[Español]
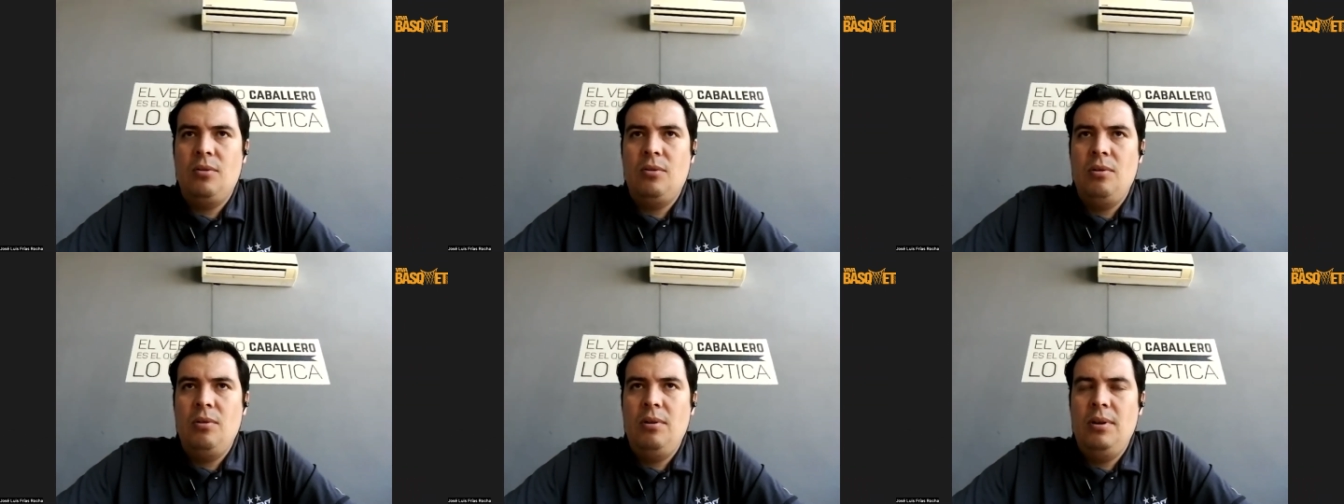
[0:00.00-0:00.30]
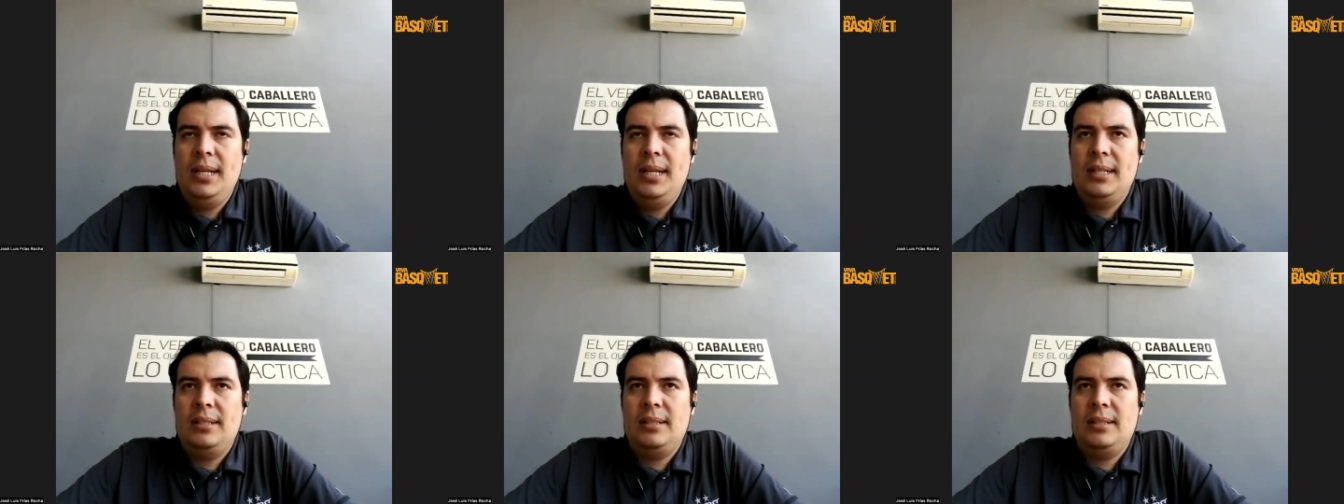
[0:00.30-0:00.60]

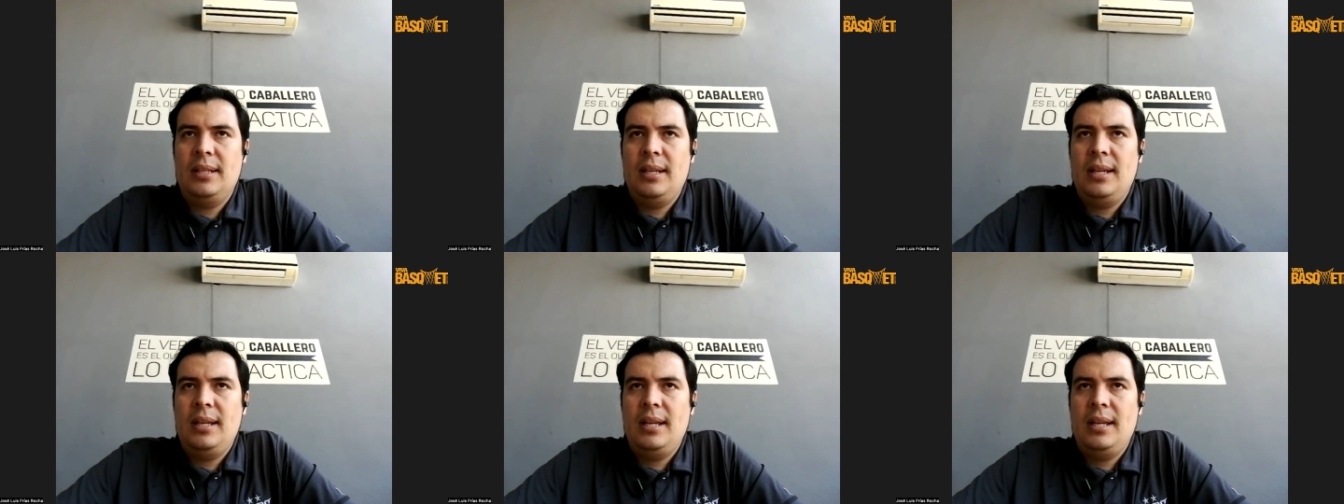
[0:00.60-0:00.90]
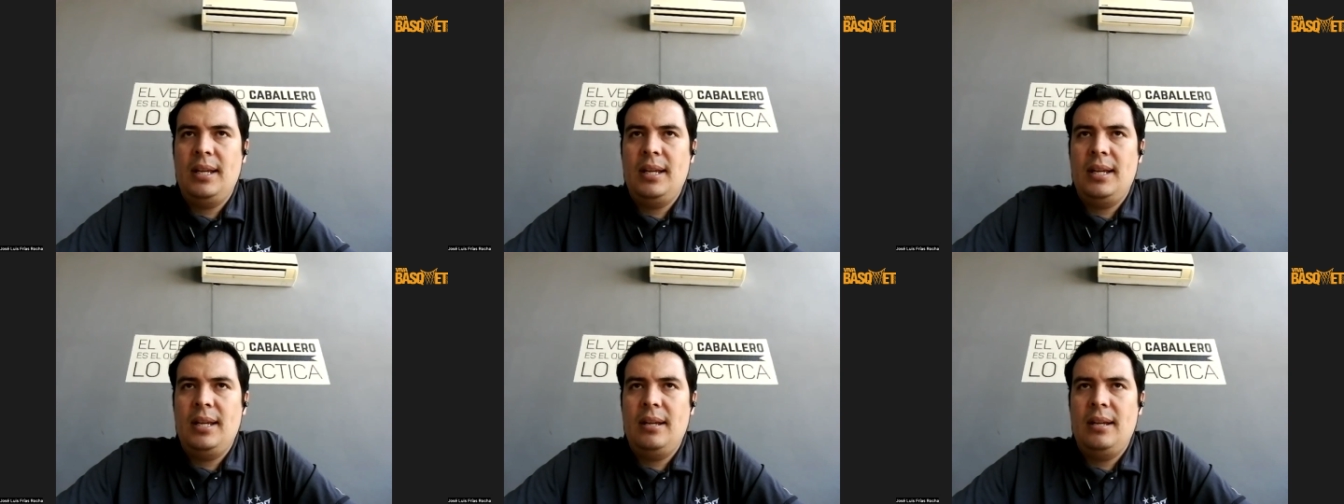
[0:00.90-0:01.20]
este,
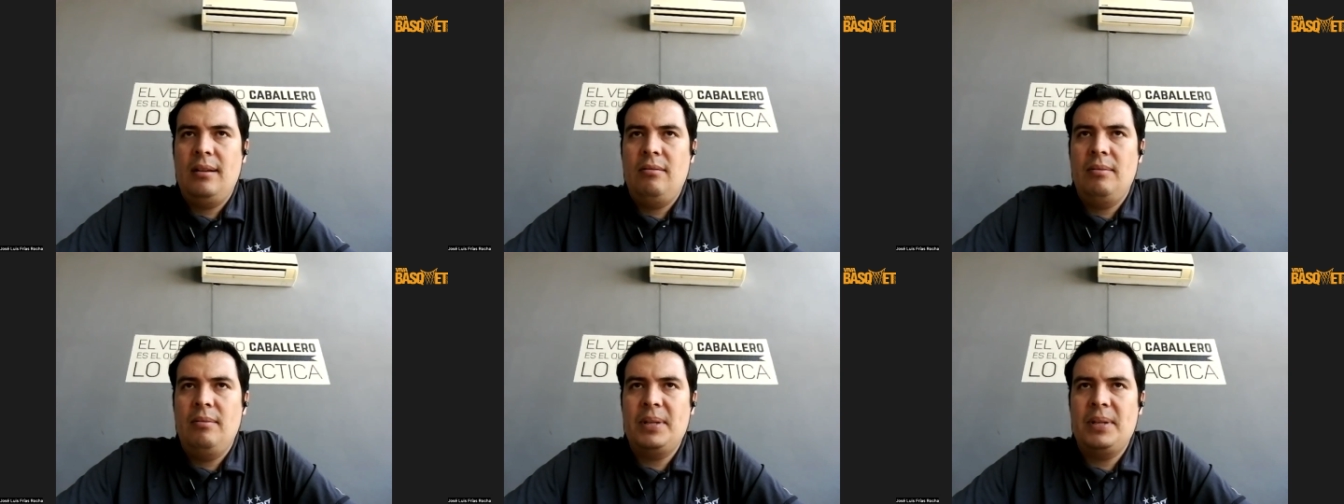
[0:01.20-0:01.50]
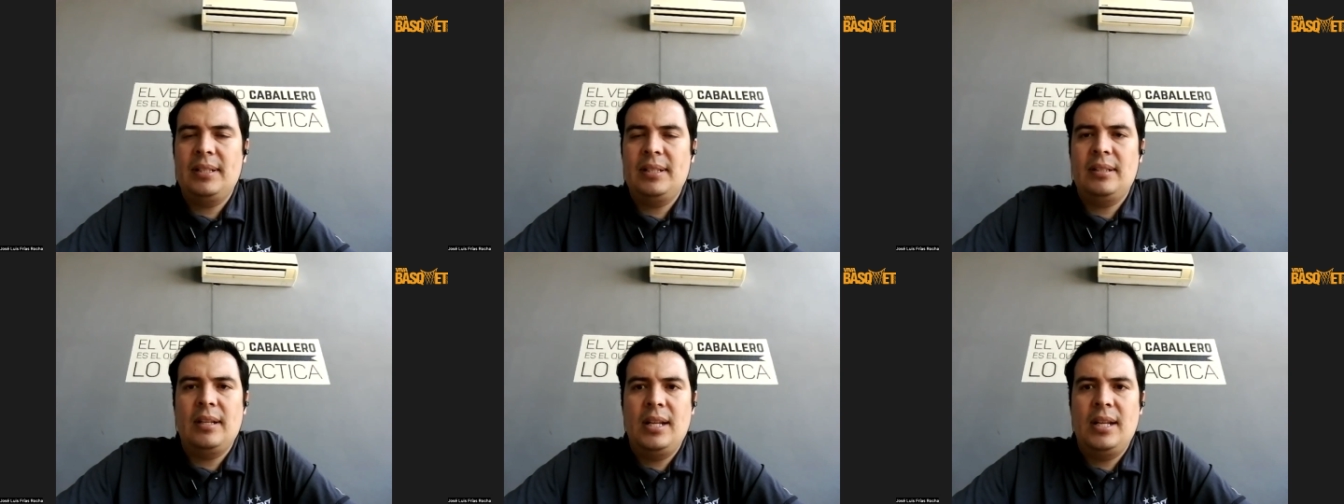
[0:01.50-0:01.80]
lo empieza a tener
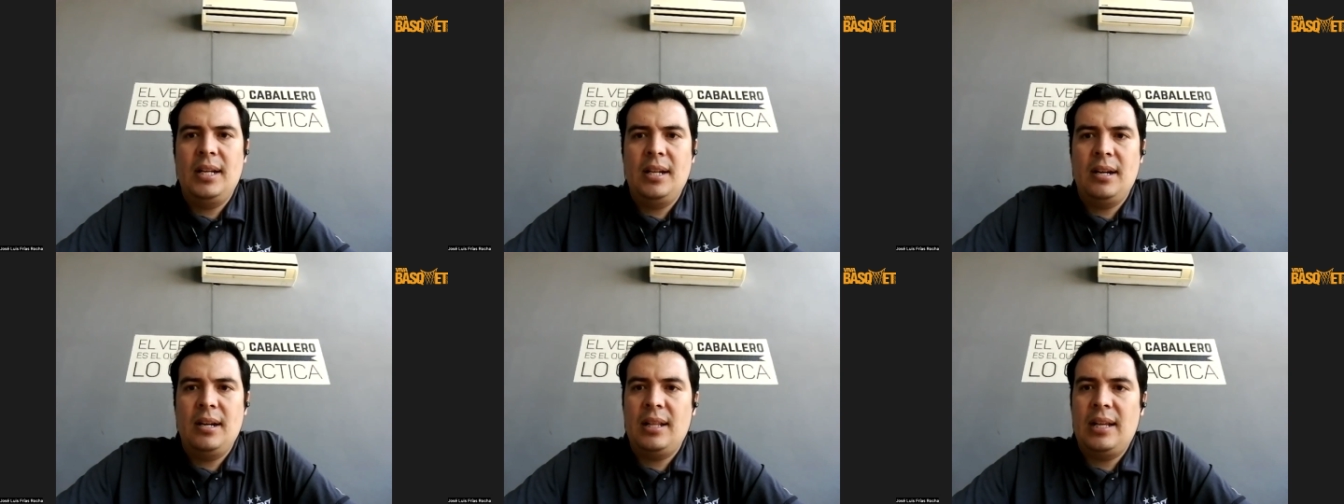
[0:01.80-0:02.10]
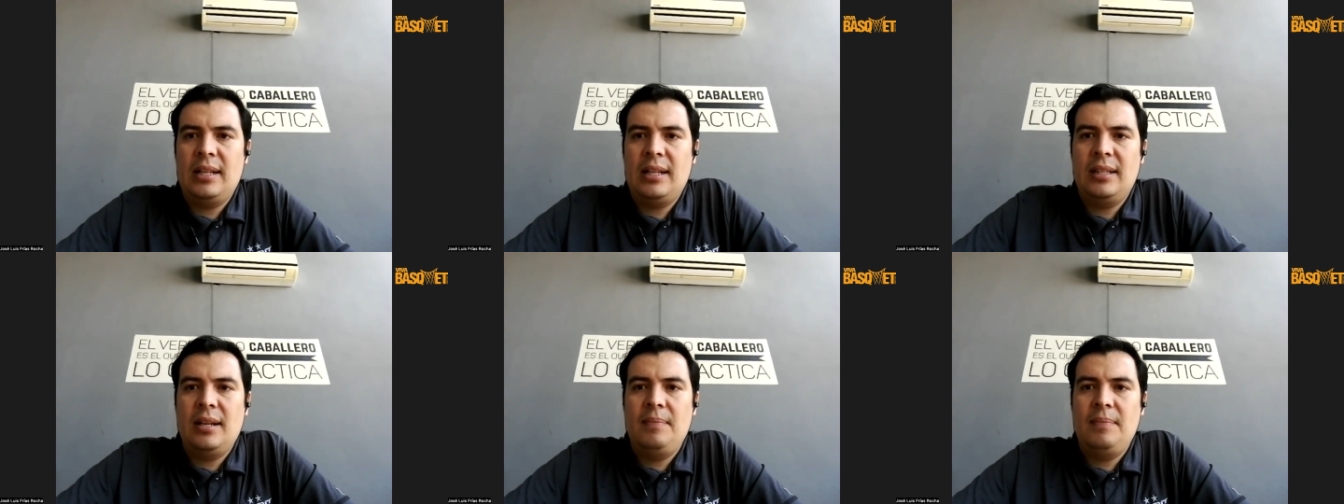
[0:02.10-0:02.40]
en el radar
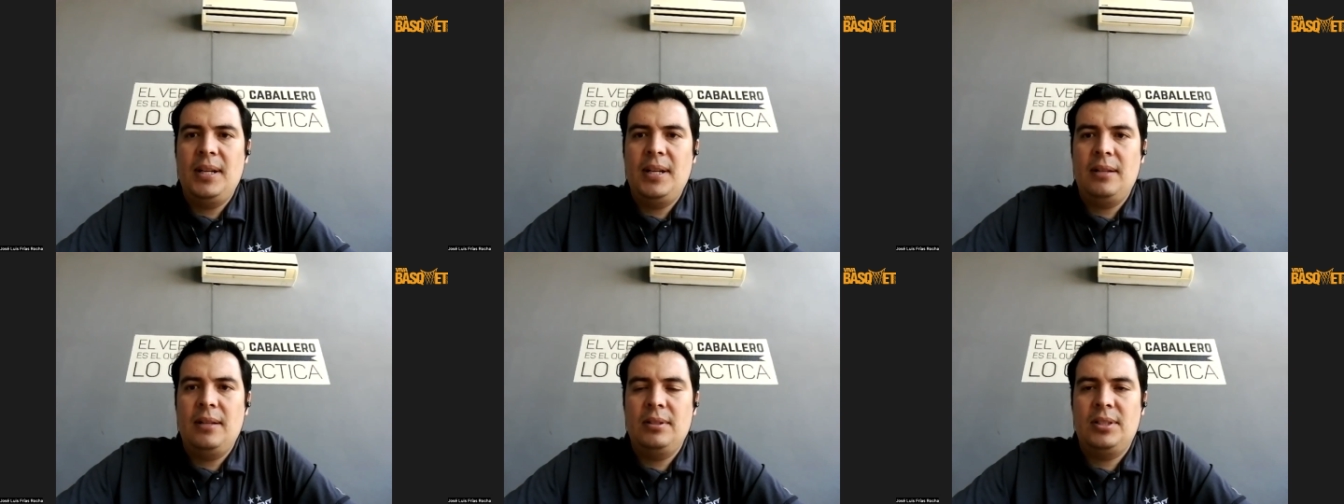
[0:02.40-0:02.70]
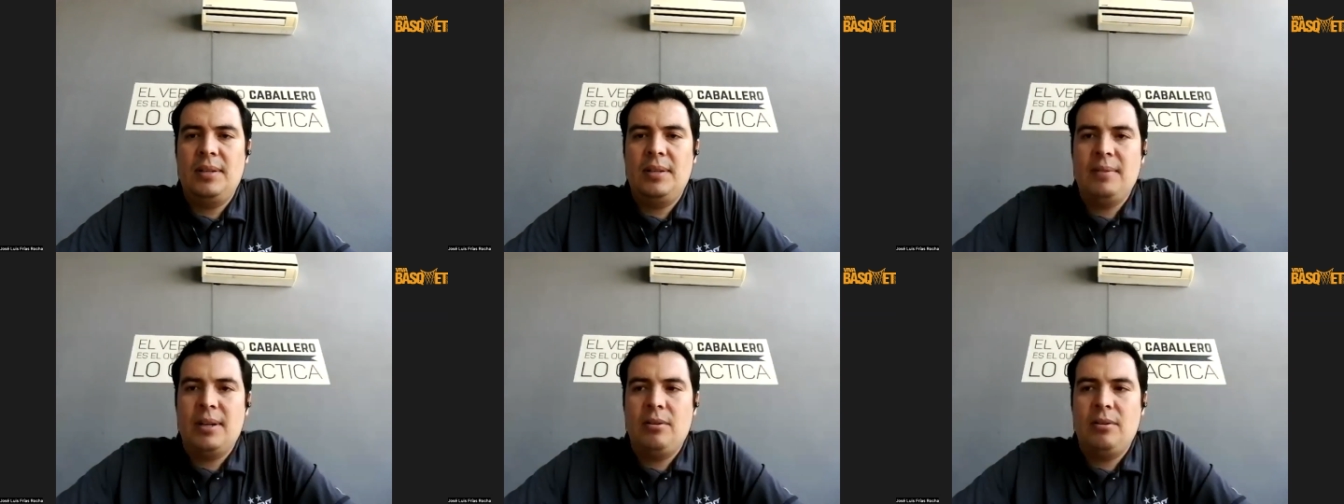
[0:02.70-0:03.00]
terminando el
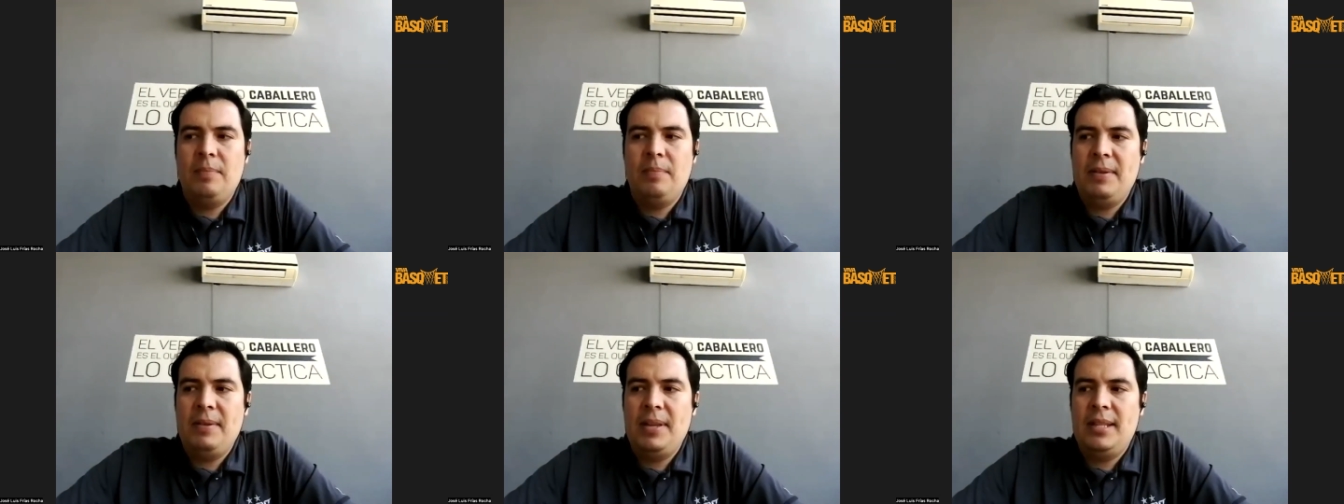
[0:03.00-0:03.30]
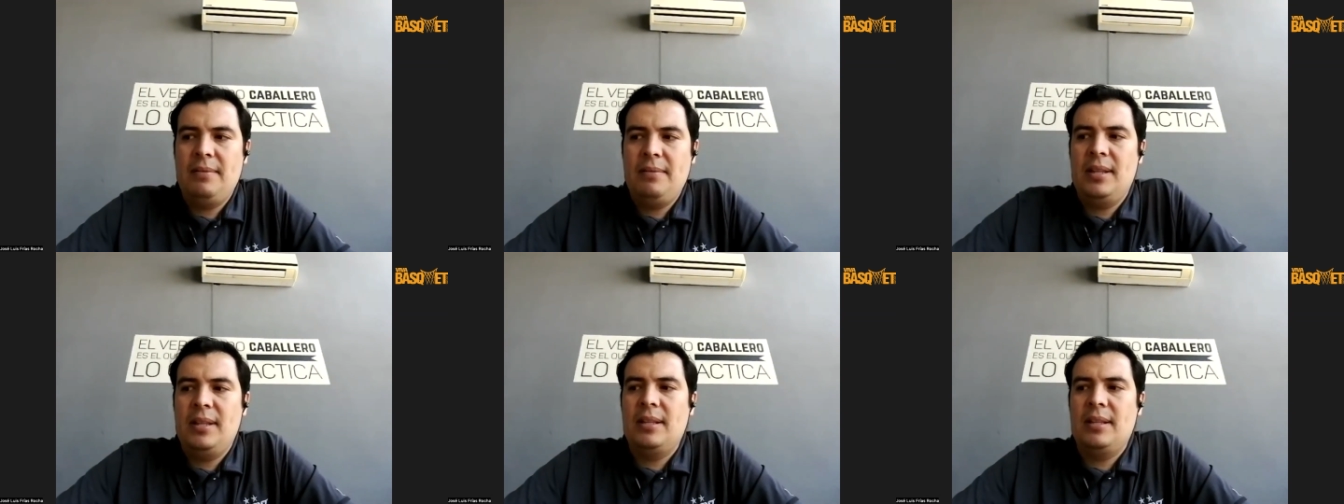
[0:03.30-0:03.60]
Cibacopa
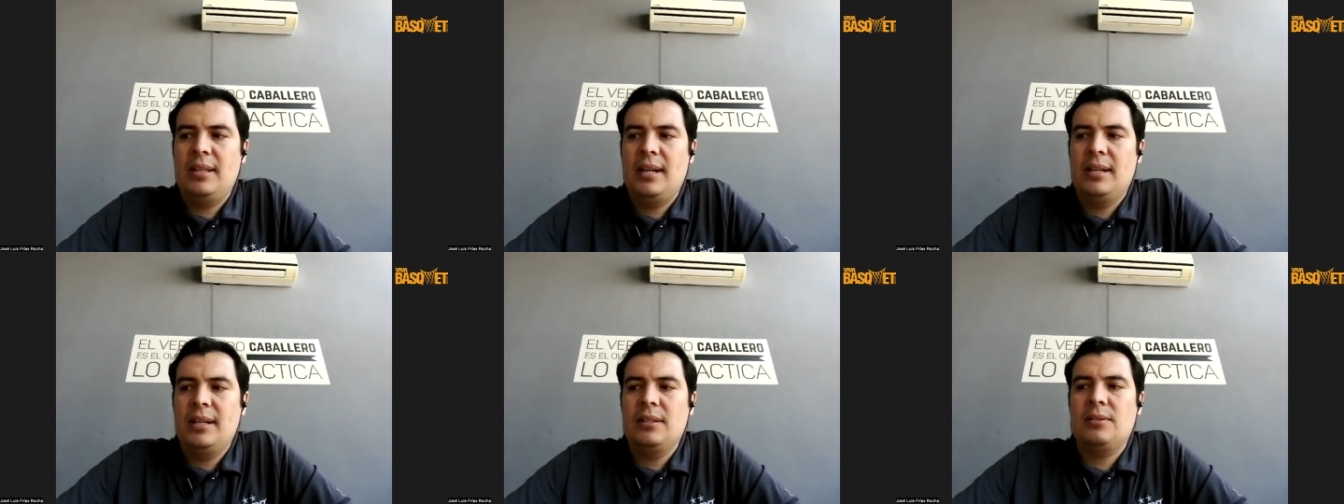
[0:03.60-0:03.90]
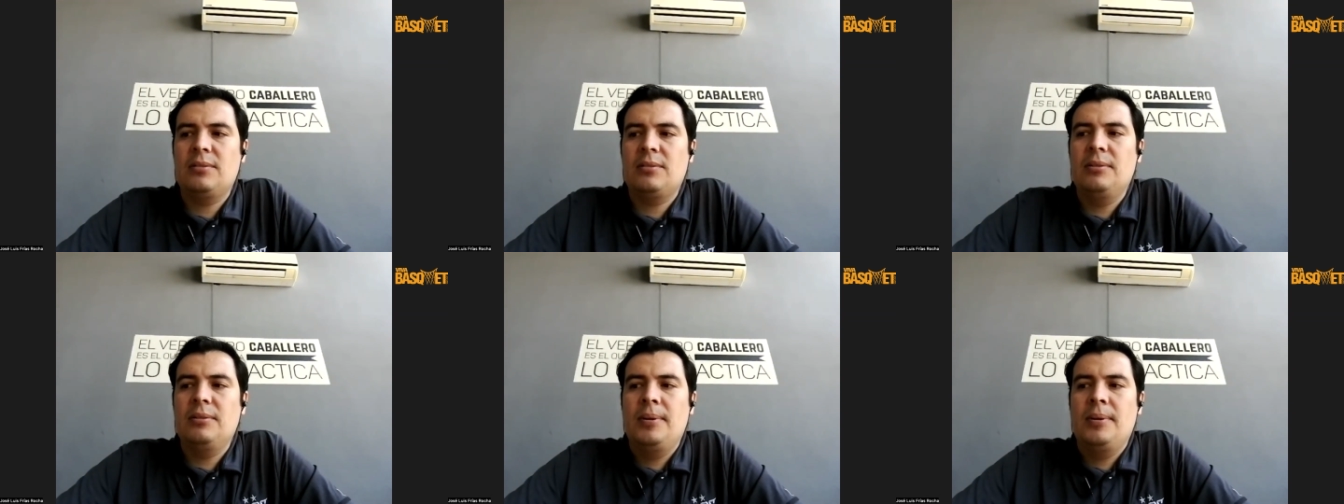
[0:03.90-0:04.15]
2023, ¿no?